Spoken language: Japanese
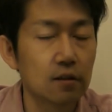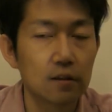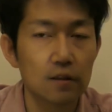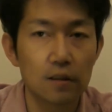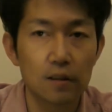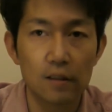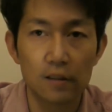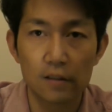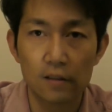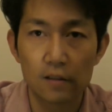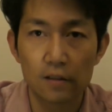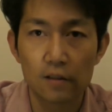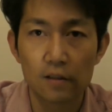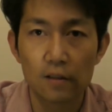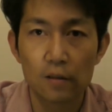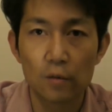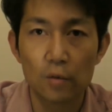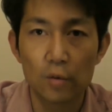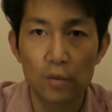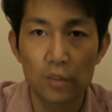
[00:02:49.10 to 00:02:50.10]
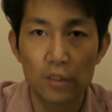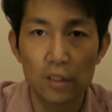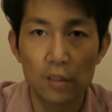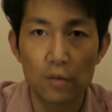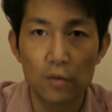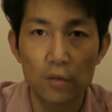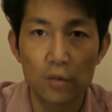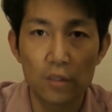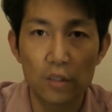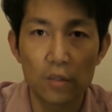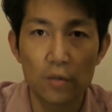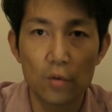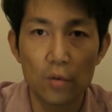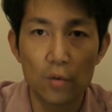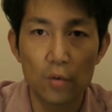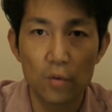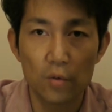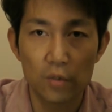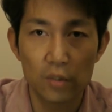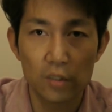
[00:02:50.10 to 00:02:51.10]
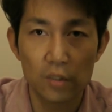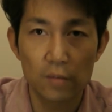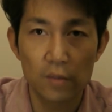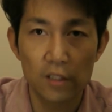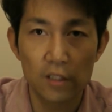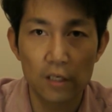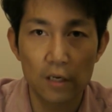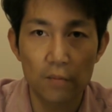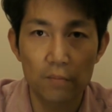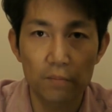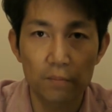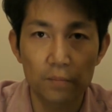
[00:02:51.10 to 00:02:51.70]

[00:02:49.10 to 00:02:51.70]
はい、こちらの色を購入しました。